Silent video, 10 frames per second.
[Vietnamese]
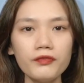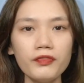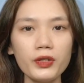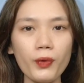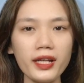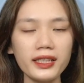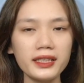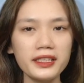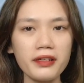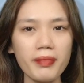Vừa qua thì
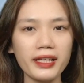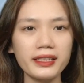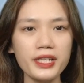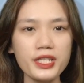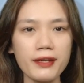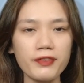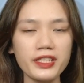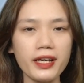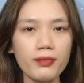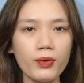cư dân mạng chia sẻ với
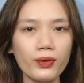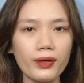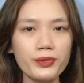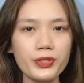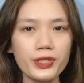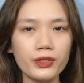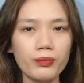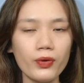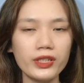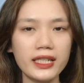nhau một câu chuyện của
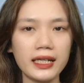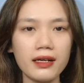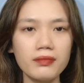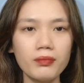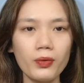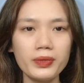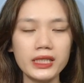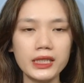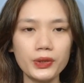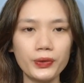một người đàn ông
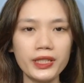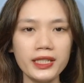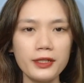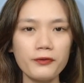49 tuổi